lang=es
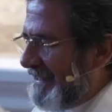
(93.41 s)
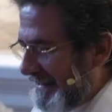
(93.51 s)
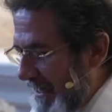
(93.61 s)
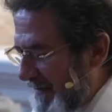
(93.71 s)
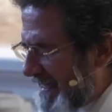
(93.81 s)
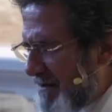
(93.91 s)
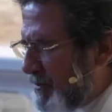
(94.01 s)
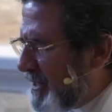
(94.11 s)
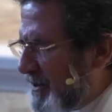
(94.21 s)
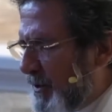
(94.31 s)
Tal vez hay
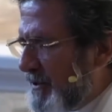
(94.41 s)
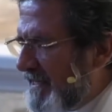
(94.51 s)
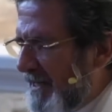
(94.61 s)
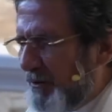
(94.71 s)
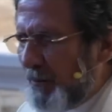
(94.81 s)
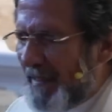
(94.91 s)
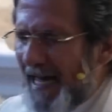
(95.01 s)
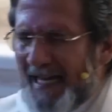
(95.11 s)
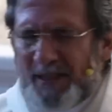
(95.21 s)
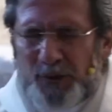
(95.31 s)
muchas cosas en tu
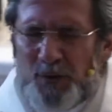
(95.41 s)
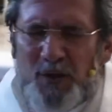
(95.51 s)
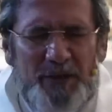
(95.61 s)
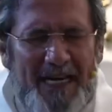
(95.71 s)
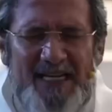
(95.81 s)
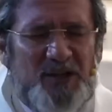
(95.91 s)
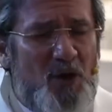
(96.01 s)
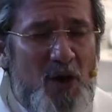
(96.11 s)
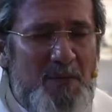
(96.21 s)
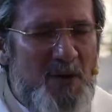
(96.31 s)
vida que tú no tienes
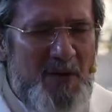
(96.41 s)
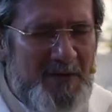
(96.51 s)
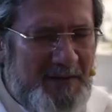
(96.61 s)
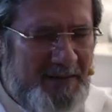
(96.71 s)
cómo